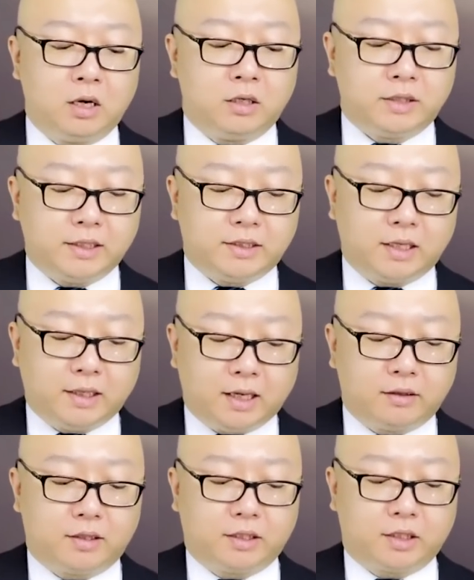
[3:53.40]
这些
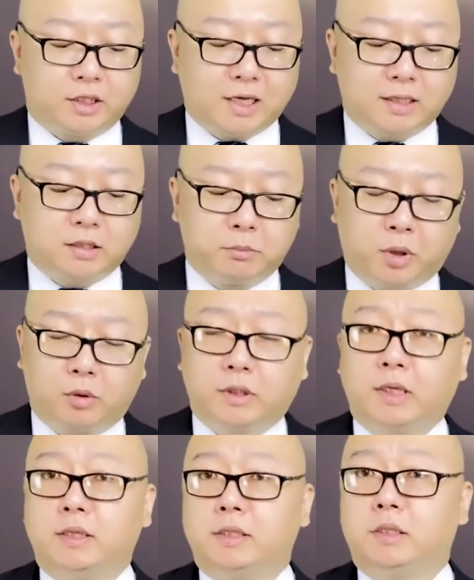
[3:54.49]
年的这个沙尘暴
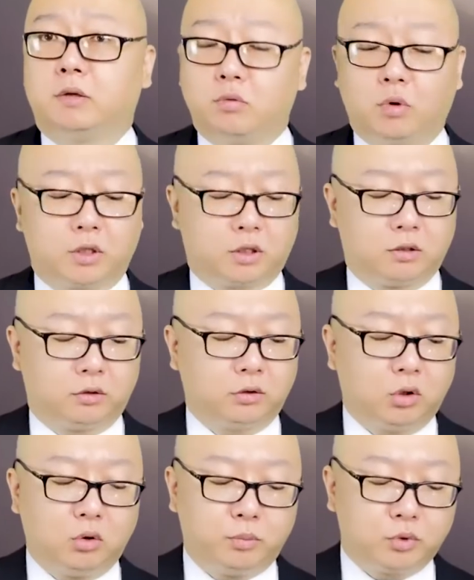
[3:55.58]
天气过程
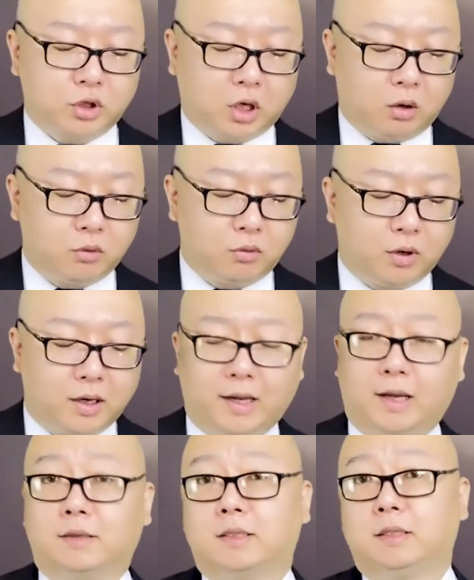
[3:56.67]
都不超过
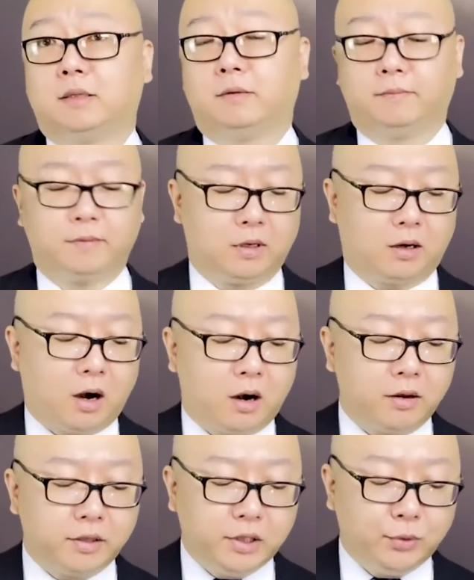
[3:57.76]
两次，二
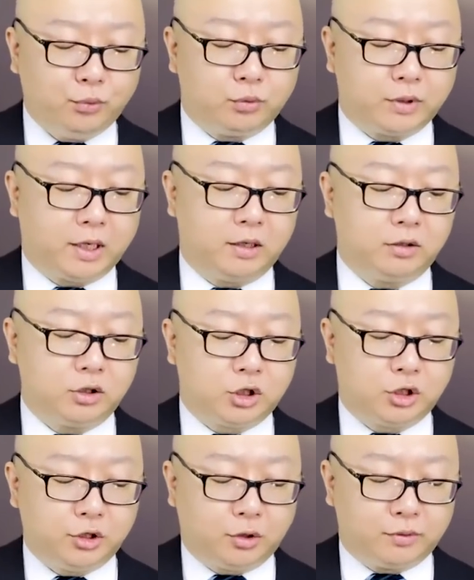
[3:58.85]
零一五年
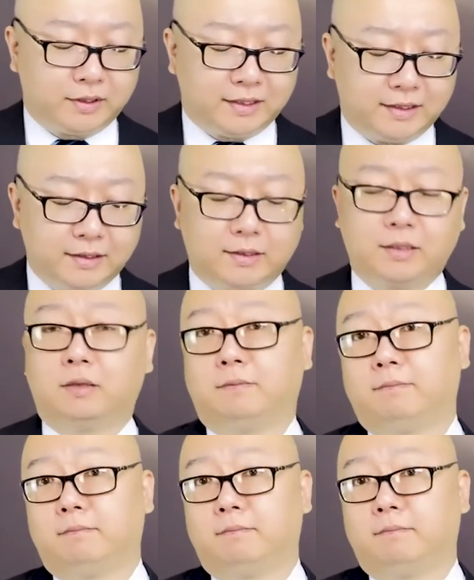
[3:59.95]
只有一次。